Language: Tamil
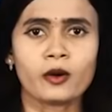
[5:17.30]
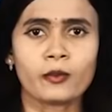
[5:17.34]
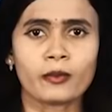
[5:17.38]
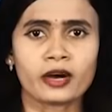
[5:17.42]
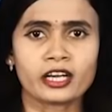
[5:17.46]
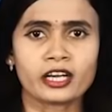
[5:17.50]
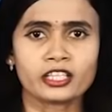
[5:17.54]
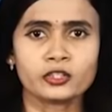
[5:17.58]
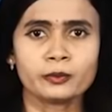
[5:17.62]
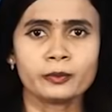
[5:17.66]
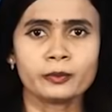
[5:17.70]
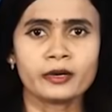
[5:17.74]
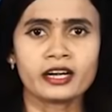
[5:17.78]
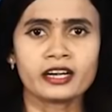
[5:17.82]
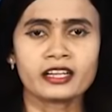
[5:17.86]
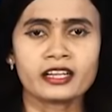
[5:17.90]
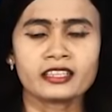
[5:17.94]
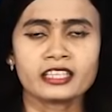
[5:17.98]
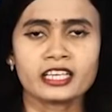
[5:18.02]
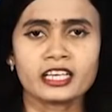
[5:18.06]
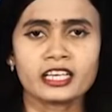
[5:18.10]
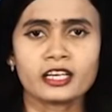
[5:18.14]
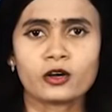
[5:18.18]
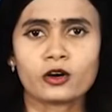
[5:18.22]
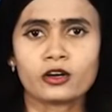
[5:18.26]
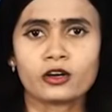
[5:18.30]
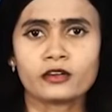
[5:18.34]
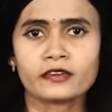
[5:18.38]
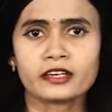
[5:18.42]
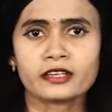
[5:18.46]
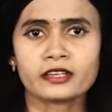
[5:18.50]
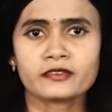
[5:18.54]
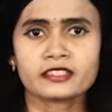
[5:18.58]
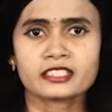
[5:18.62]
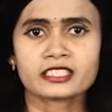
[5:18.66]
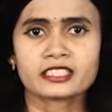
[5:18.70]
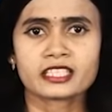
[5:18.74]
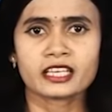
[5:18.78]
மதுபானத்தை
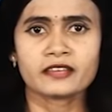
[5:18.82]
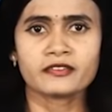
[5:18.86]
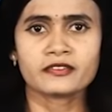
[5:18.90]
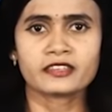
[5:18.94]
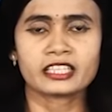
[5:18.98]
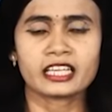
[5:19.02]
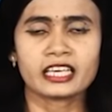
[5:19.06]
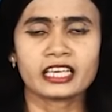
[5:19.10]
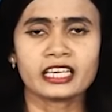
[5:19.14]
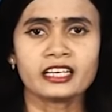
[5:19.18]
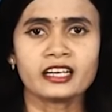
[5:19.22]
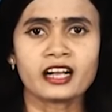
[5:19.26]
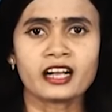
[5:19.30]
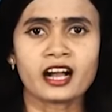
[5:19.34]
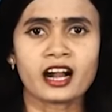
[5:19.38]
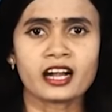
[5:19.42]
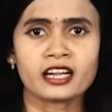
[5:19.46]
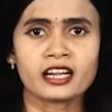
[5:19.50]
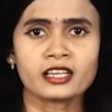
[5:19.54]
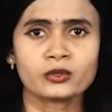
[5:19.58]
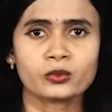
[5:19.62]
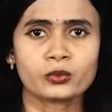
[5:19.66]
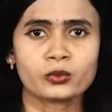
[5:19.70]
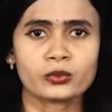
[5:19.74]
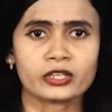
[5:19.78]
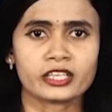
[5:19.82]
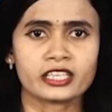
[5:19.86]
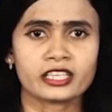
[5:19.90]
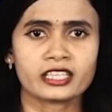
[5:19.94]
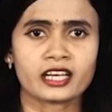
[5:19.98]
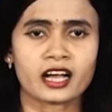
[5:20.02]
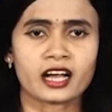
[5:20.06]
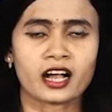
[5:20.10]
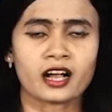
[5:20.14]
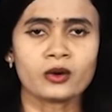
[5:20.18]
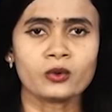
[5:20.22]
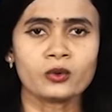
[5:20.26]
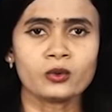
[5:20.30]
கொள்வனவு செய்வதை
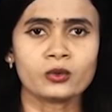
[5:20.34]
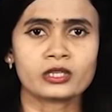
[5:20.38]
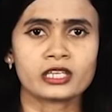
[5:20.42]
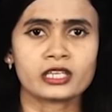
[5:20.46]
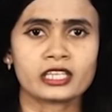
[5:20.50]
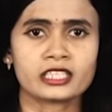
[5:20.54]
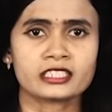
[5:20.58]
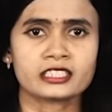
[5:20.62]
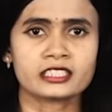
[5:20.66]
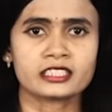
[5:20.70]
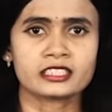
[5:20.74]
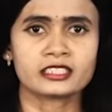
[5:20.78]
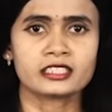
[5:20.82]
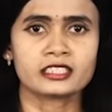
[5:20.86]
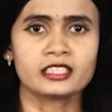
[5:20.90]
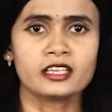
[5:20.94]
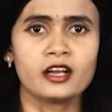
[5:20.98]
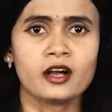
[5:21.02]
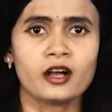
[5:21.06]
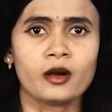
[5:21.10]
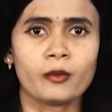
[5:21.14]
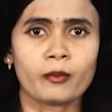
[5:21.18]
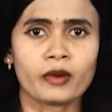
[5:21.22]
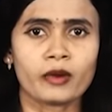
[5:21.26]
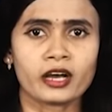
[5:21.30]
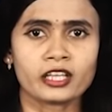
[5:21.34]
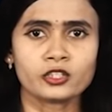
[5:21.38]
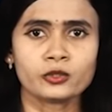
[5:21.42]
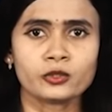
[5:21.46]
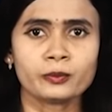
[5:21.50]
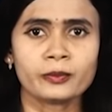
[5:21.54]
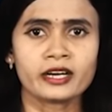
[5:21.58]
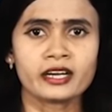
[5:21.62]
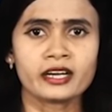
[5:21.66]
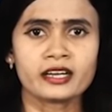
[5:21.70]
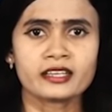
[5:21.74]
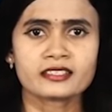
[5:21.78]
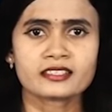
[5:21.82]
காணக்கூடியதாக உள்ளது
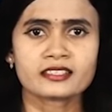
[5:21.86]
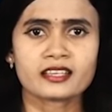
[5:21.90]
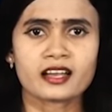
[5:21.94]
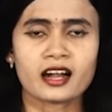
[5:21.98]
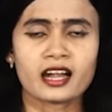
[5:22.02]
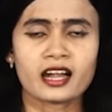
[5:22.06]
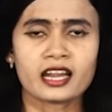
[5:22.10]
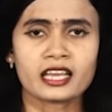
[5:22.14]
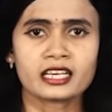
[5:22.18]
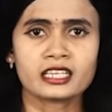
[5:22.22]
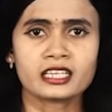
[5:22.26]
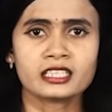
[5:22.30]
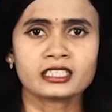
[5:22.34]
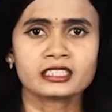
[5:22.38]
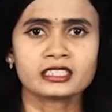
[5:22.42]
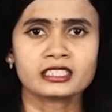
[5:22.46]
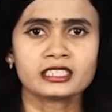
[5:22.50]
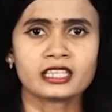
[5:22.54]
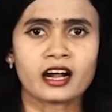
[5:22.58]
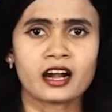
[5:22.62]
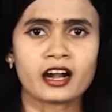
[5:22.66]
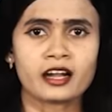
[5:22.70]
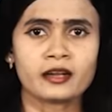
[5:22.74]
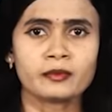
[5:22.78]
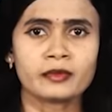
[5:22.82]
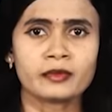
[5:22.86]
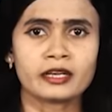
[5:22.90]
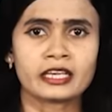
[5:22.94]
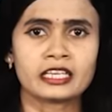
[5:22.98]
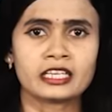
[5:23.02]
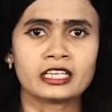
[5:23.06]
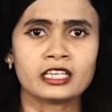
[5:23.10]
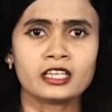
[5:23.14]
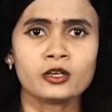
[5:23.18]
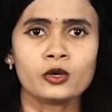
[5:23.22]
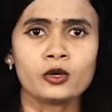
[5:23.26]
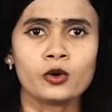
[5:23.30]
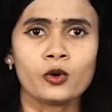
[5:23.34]
மதுபான சாலைகளுக்கு
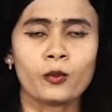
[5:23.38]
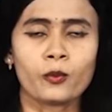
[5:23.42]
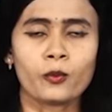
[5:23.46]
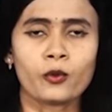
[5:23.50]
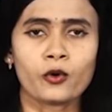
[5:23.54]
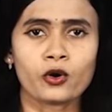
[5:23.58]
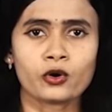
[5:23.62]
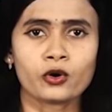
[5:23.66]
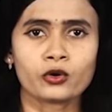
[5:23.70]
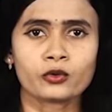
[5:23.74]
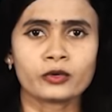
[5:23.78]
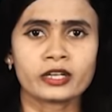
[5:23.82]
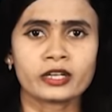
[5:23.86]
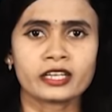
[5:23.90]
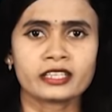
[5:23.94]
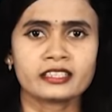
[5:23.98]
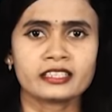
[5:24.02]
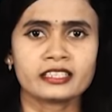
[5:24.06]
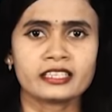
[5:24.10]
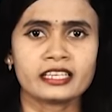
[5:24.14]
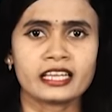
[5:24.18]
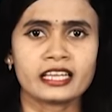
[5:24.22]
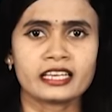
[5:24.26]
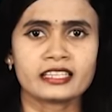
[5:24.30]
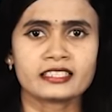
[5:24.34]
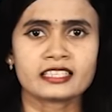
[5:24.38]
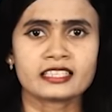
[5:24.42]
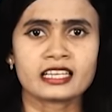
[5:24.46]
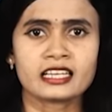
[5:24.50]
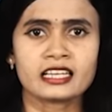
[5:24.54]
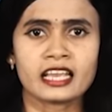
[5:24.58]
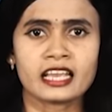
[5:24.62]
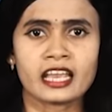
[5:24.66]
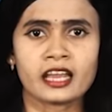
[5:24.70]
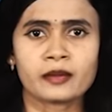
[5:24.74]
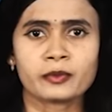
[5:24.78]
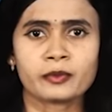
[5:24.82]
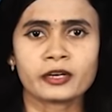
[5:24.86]
அண்மையில் போக்குவரத்து நெரிசல்
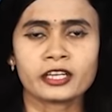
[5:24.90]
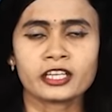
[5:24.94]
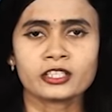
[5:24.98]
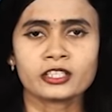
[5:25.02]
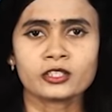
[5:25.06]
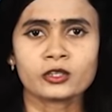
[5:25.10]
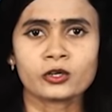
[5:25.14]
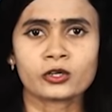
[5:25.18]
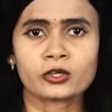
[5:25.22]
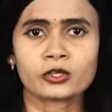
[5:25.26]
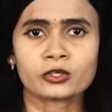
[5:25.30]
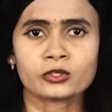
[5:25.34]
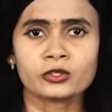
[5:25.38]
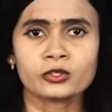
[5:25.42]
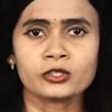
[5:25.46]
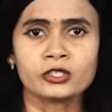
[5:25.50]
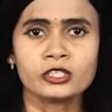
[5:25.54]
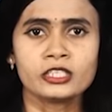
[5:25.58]
ஏற்பட்டதோடு